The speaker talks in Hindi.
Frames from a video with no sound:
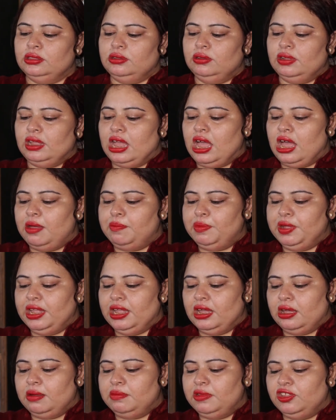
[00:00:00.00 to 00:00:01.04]
तो यहाँ पे
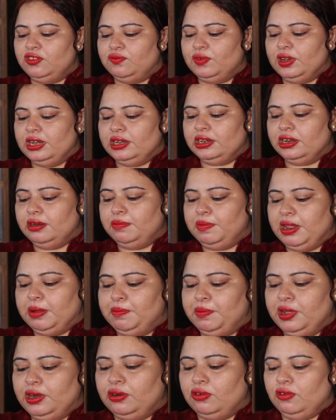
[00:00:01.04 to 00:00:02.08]
हम इस फिल्टर
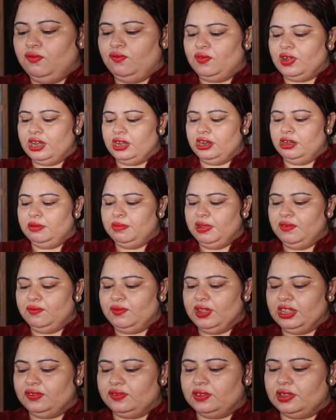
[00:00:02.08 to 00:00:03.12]
पेपर को फनल में
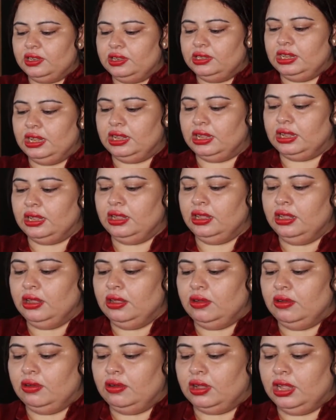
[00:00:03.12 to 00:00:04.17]
फ़िक्स कर देंगे
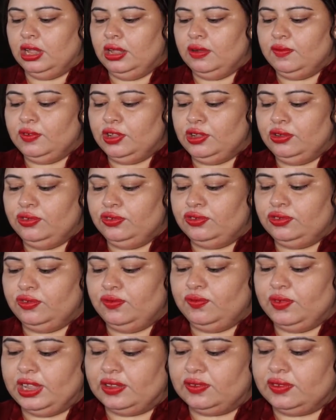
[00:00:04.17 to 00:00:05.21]
ओके वी यूज़ टू
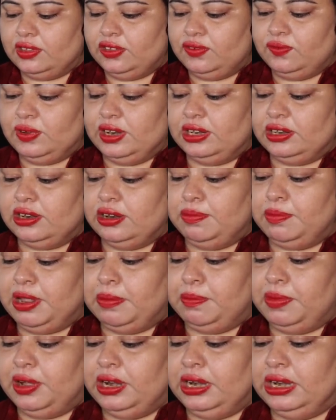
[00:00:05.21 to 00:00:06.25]
फिक्स दिस फिल्टर
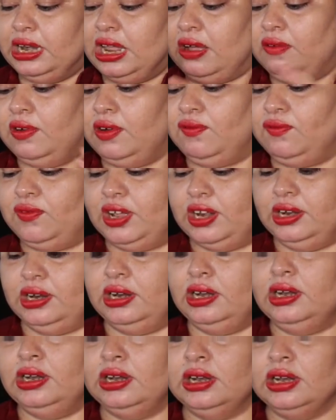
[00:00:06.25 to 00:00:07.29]
पेपर इन आवर
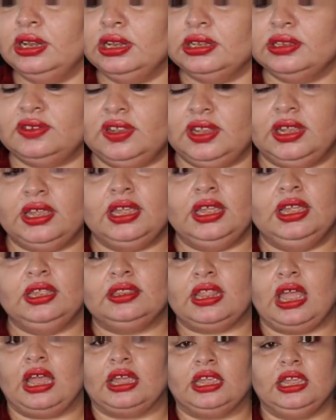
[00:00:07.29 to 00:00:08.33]
फनल ठीक है
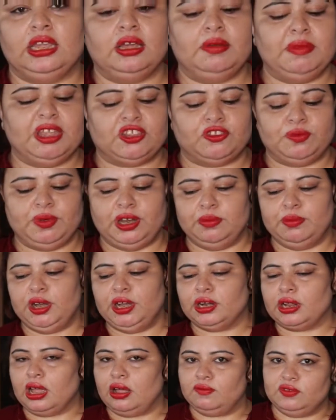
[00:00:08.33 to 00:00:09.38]
ताकि हम
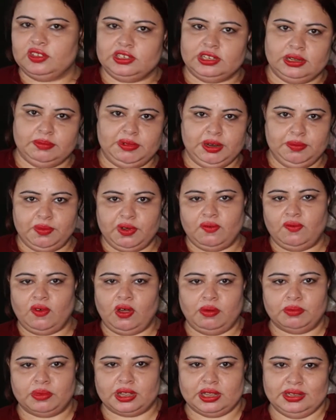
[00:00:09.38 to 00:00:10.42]
एक्सपेरिमेंट कंफर्टेबली
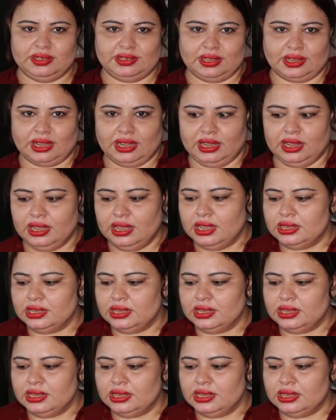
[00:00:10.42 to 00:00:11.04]
परफॉर्म कर सकें